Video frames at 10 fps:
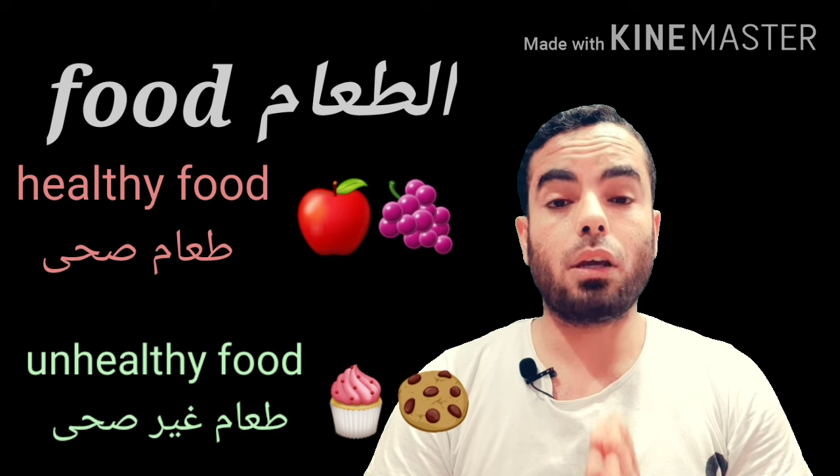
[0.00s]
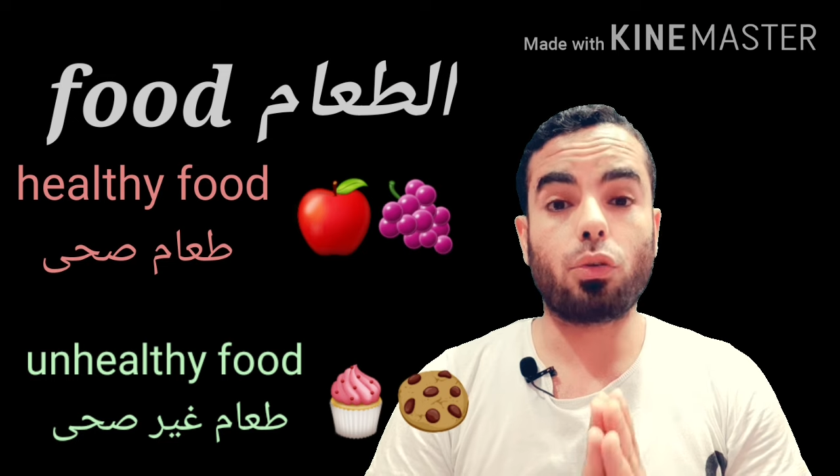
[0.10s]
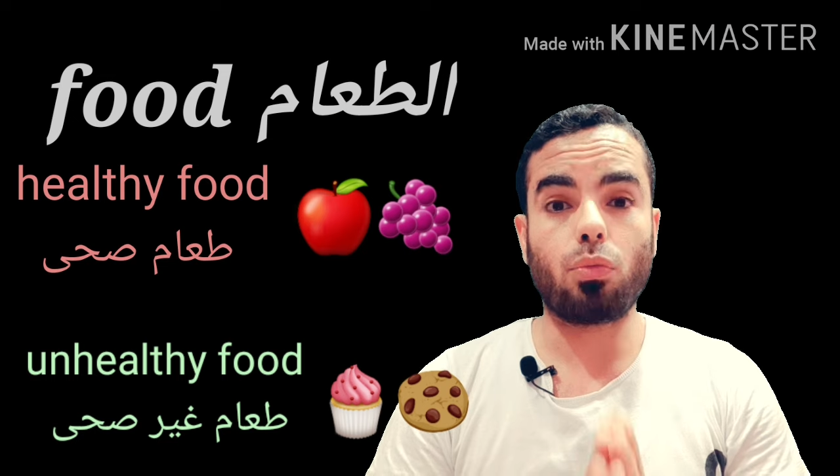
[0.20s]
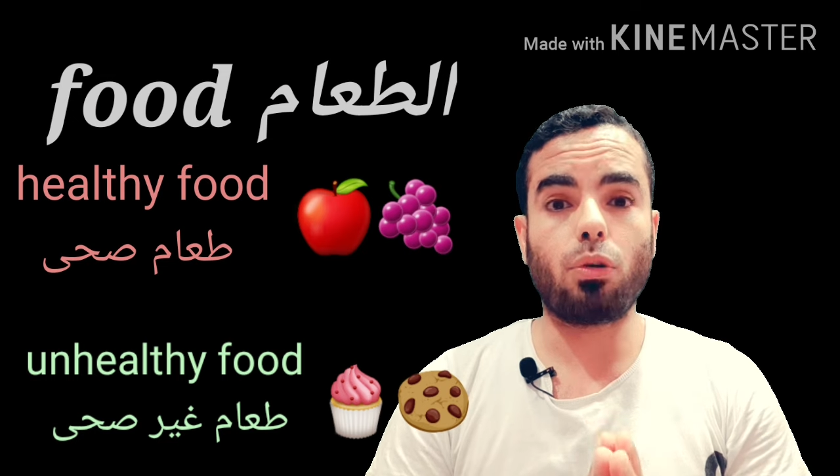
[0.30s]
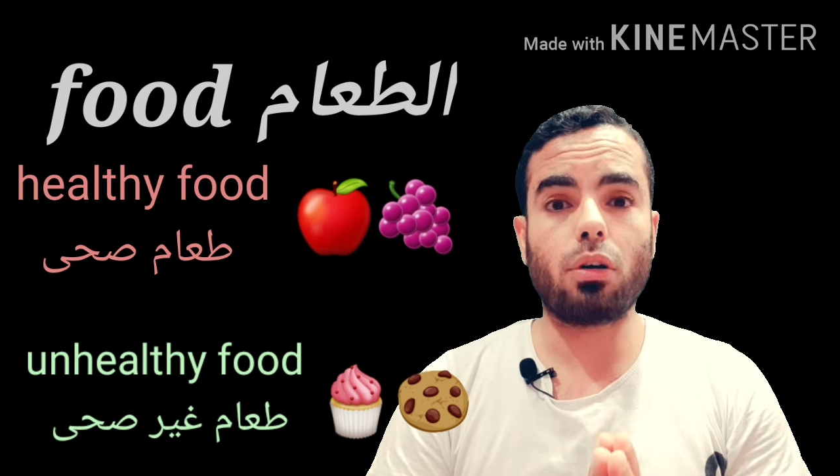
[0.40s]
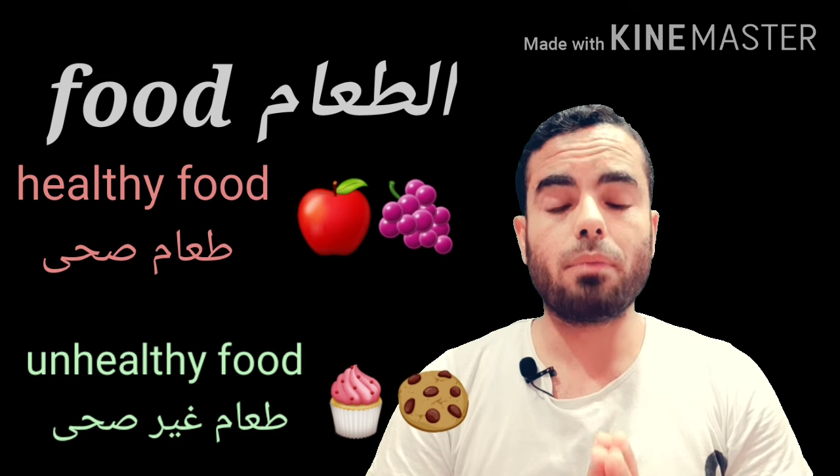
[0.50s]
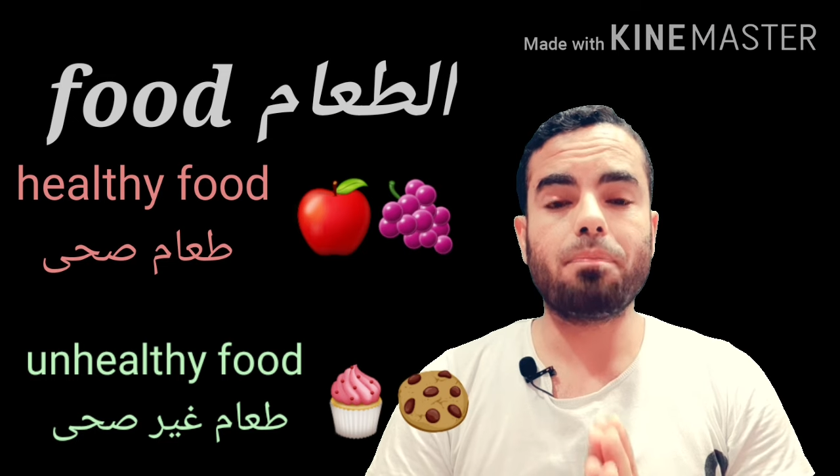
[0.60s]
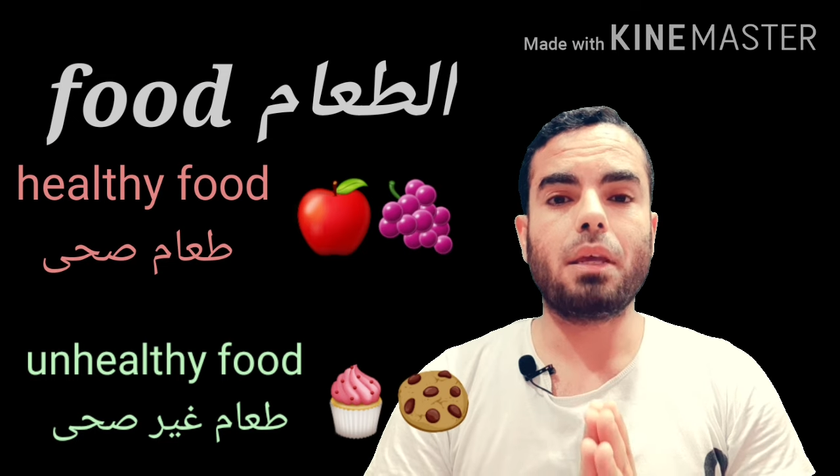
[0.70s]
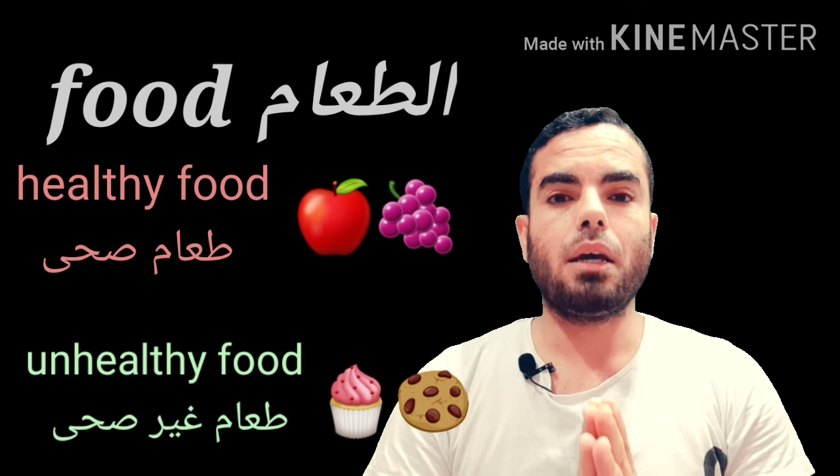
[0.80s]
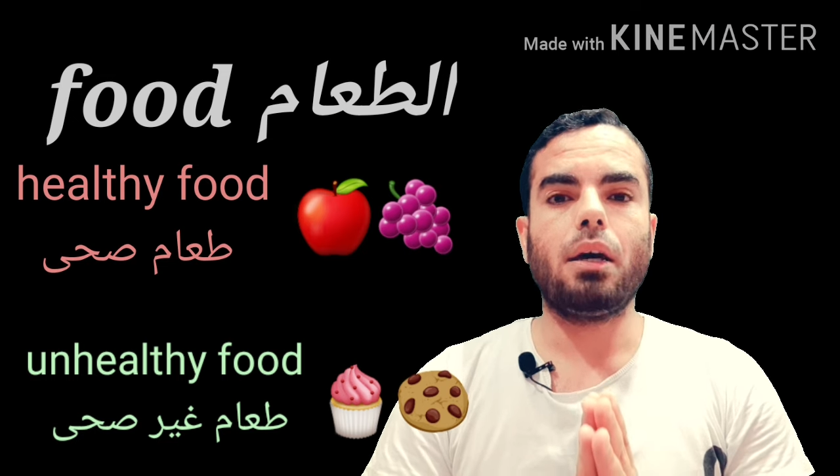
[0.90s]
الكبار
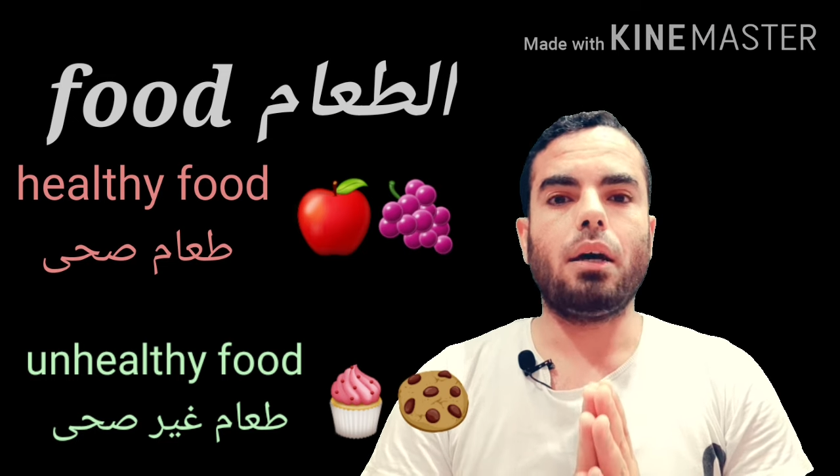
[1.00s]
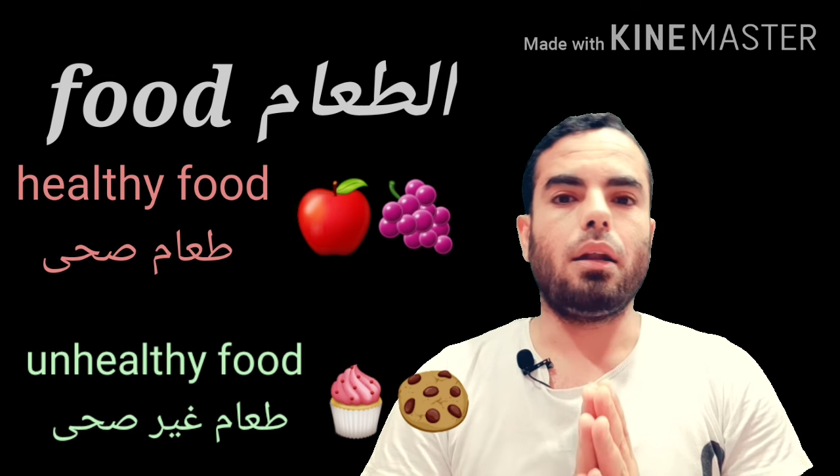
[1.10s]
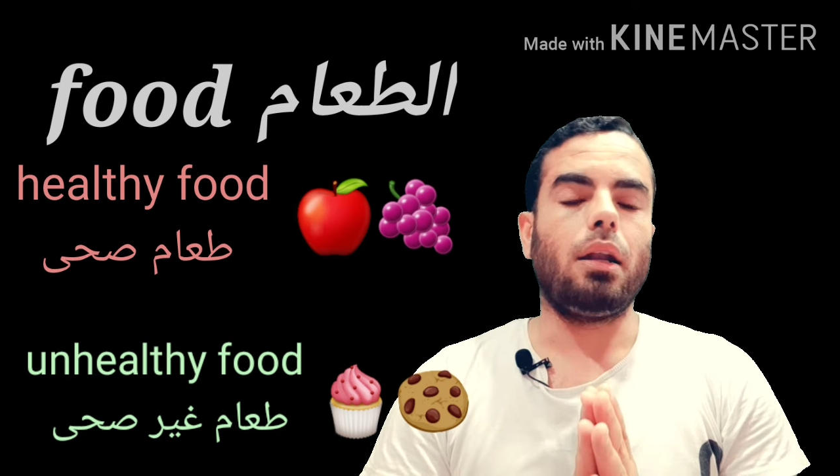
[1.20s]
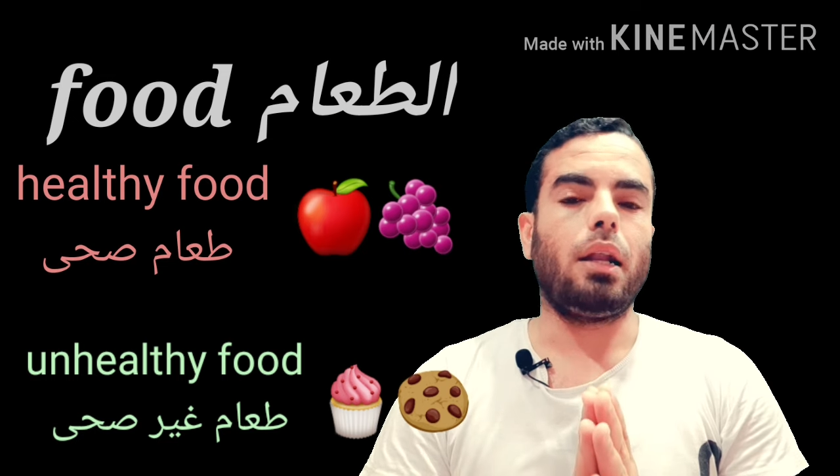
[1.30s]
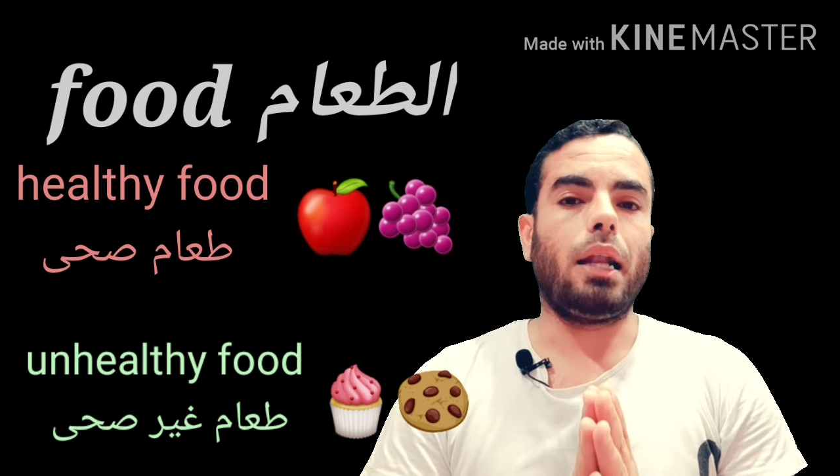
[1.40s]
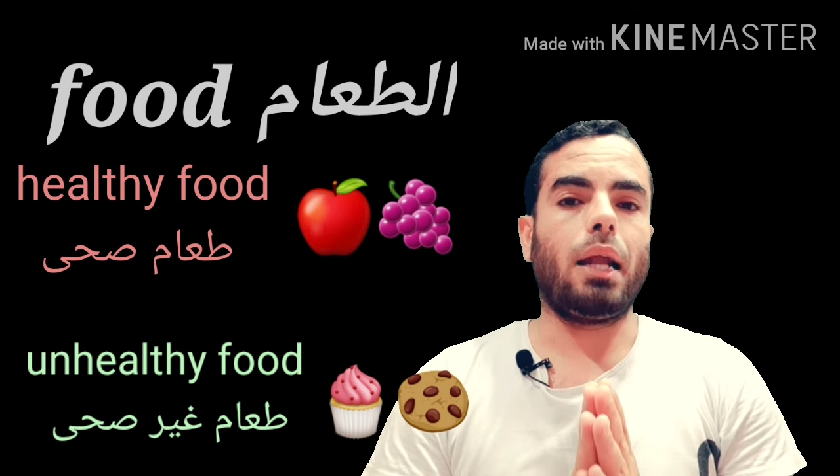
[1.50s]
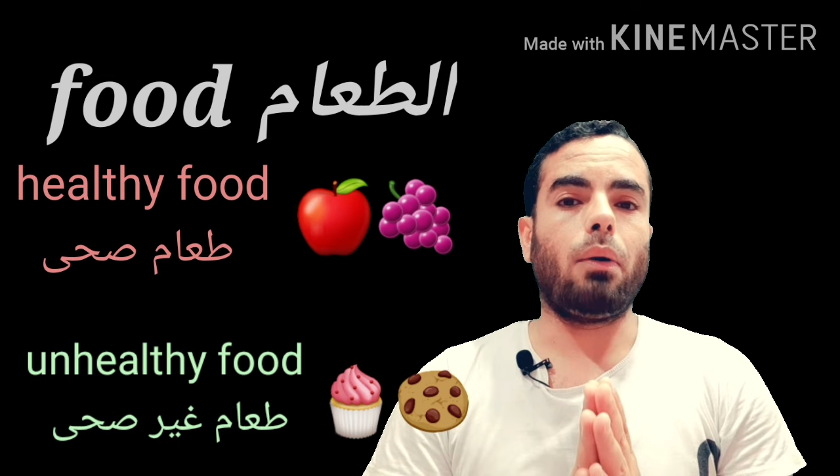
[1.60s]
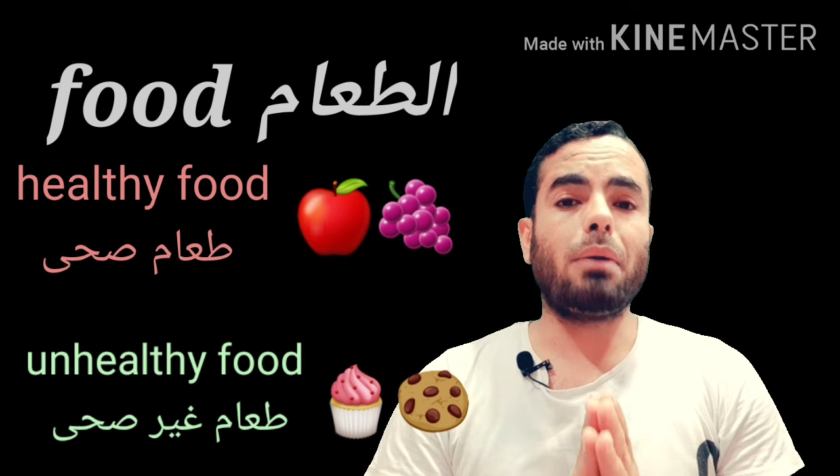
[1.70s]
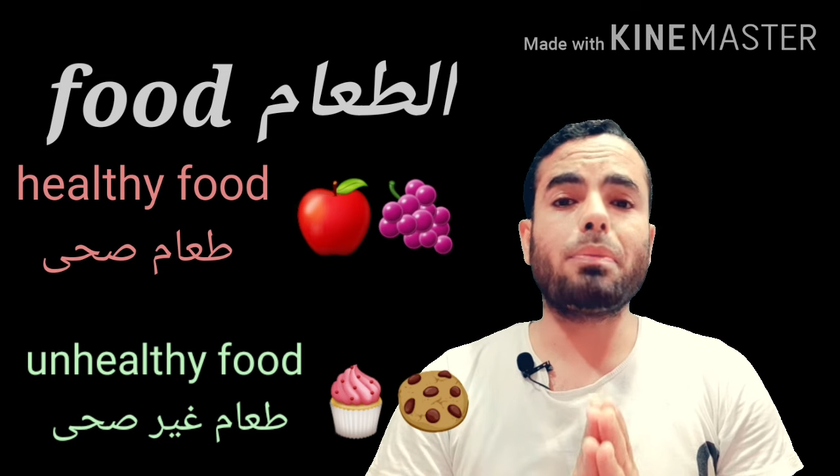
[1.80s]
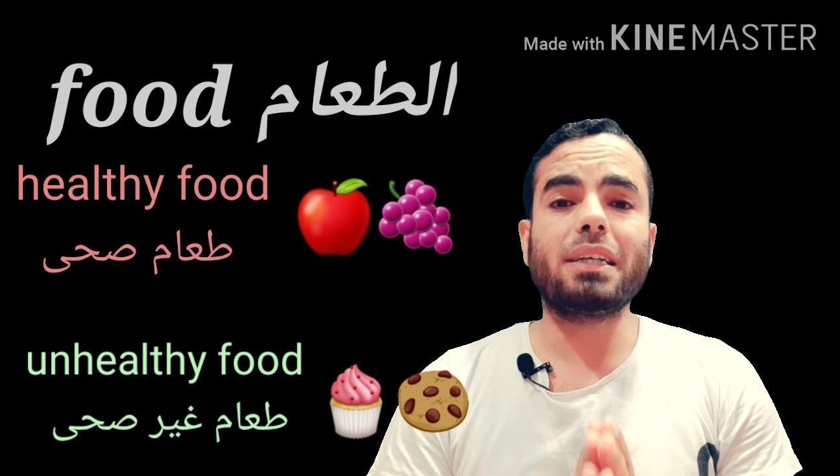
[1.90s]

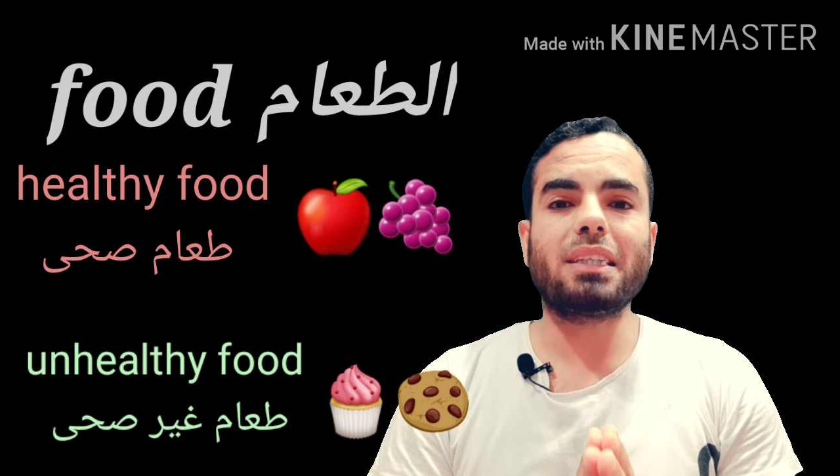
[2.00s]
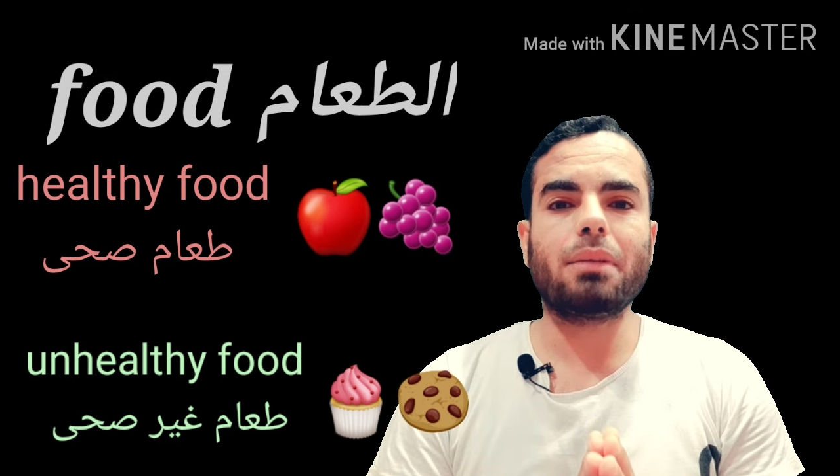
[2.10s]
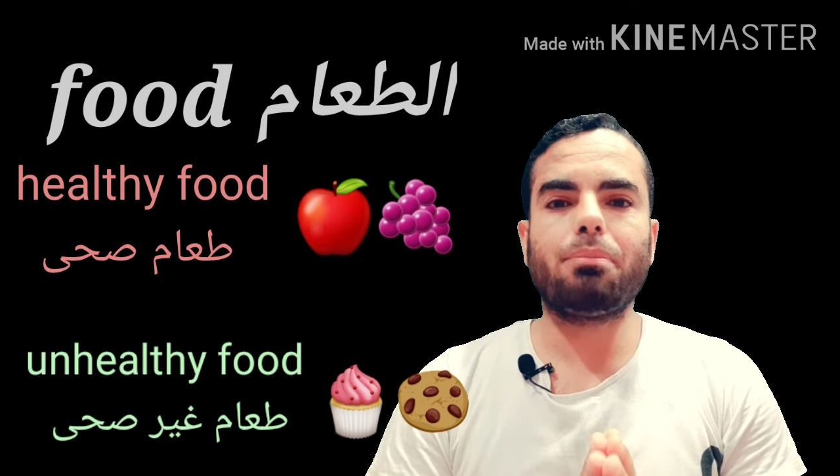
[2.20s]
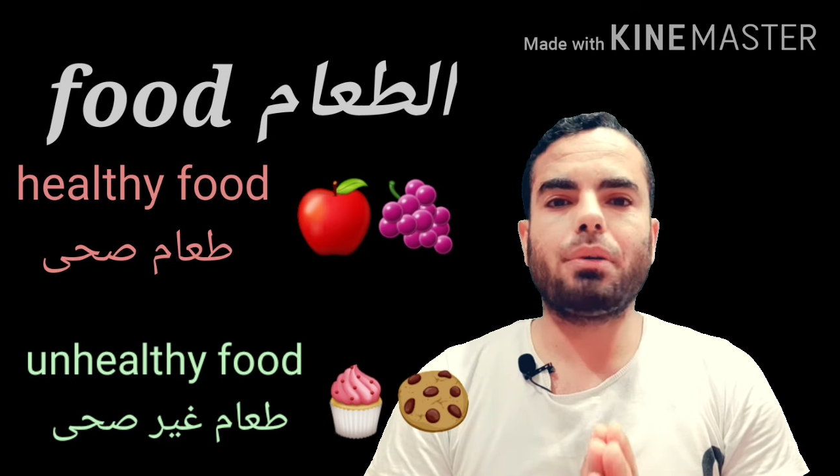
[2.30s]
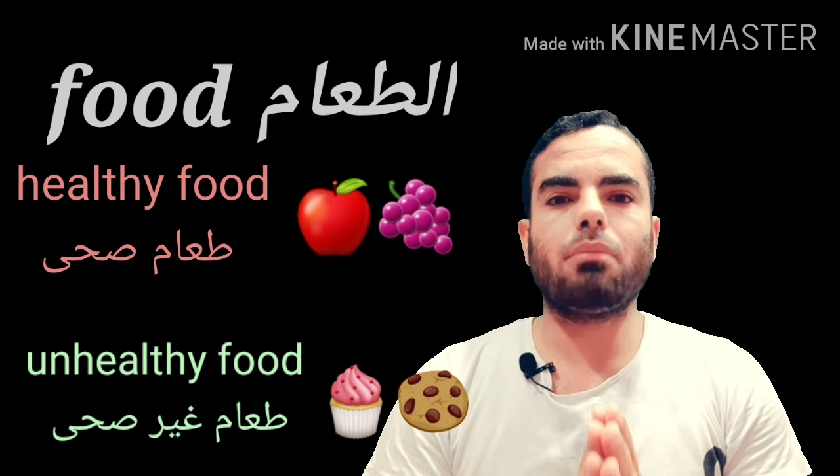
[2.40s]
لو حابب تكتب